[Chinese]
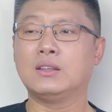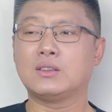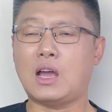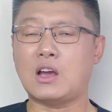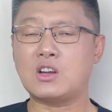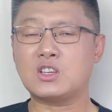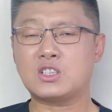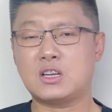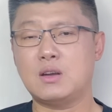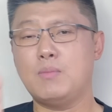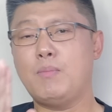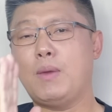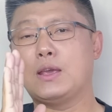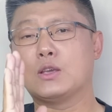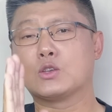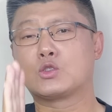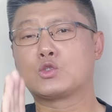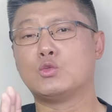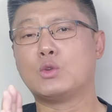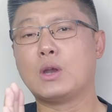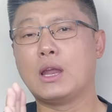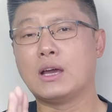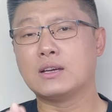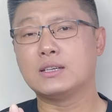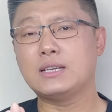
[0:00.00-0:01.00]
当时美
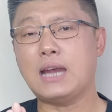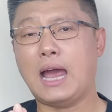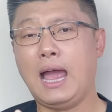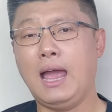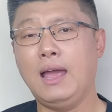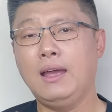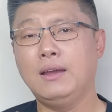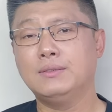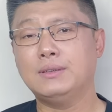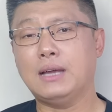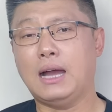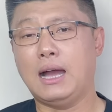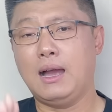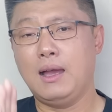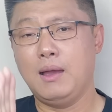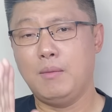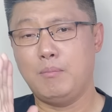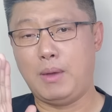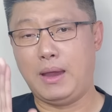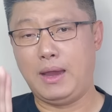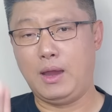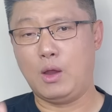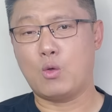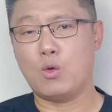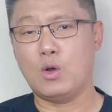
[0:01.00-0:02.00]
苏冷战啊，
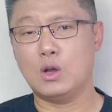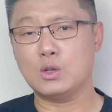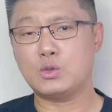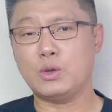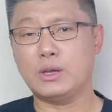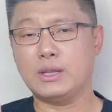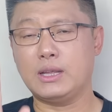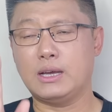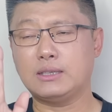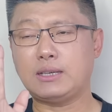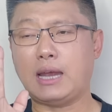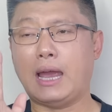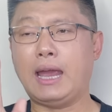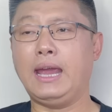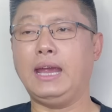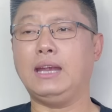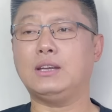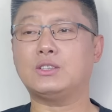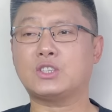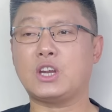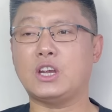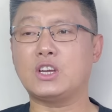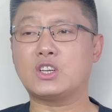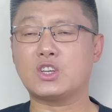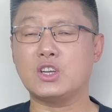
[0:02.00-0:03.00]
美国觉得哎，
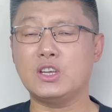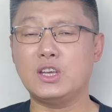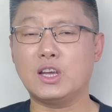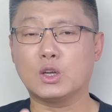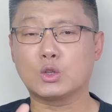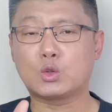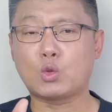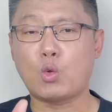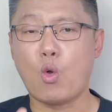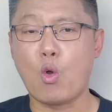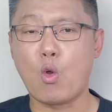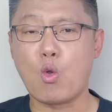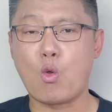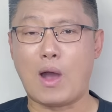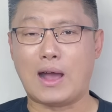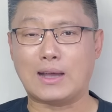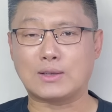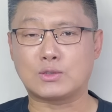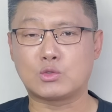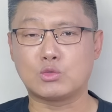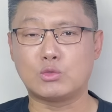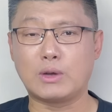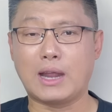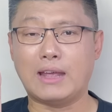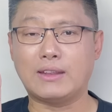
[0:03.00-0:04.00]
这是一个拖垮
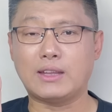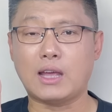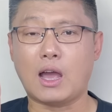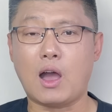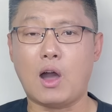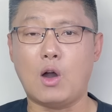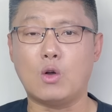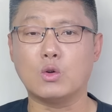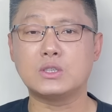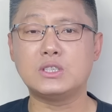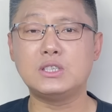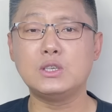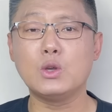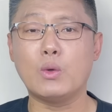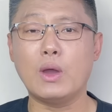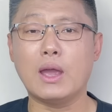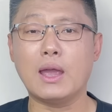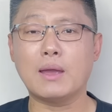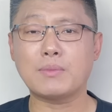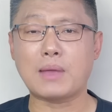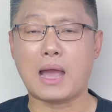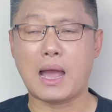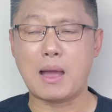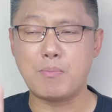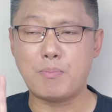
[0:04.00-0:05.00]
苏联的好机会
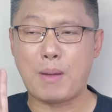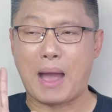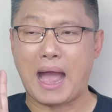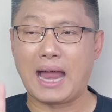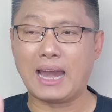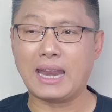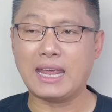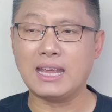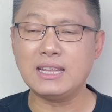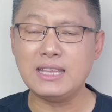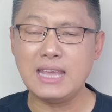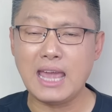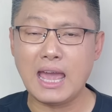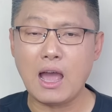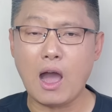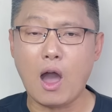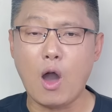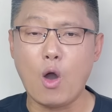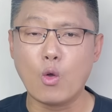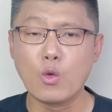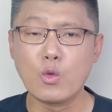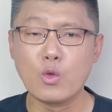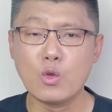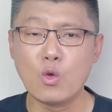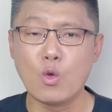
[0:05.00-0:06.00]
啊！80年
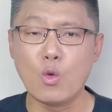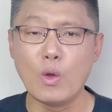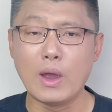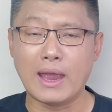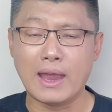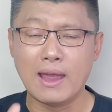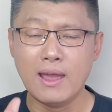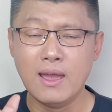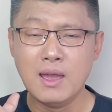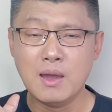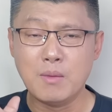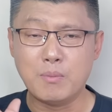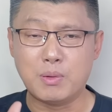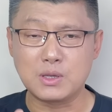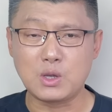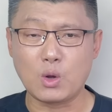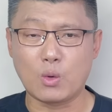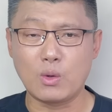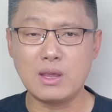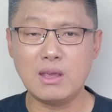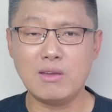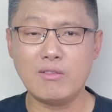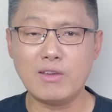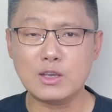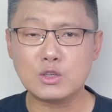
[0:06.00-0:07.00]
奥运会不就
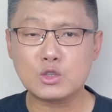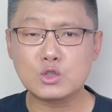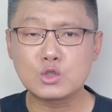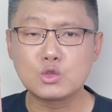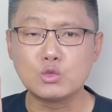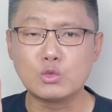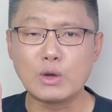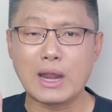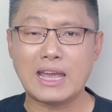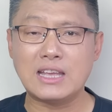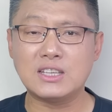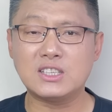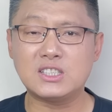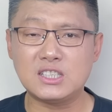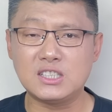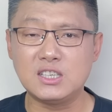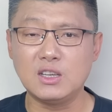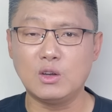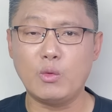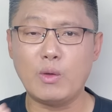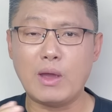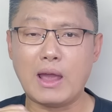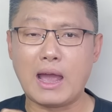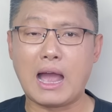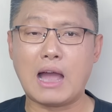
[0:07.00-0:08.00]
是因为苏联
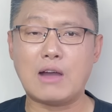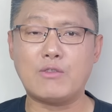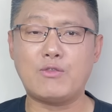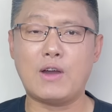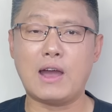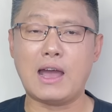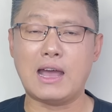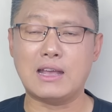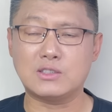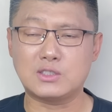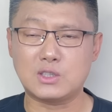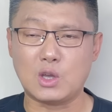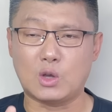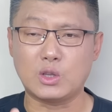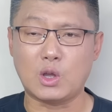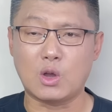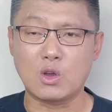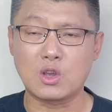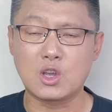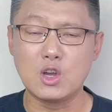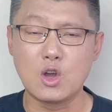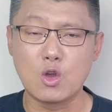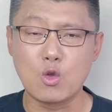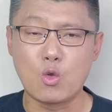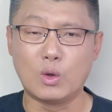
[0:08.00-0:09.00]
侵略阿富汗遭到
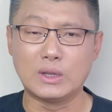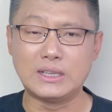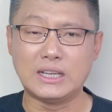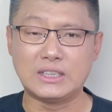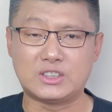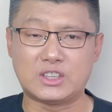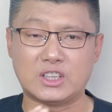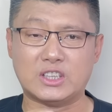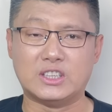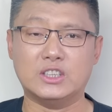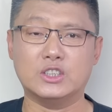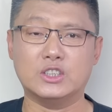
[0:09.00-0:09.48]
各国的抵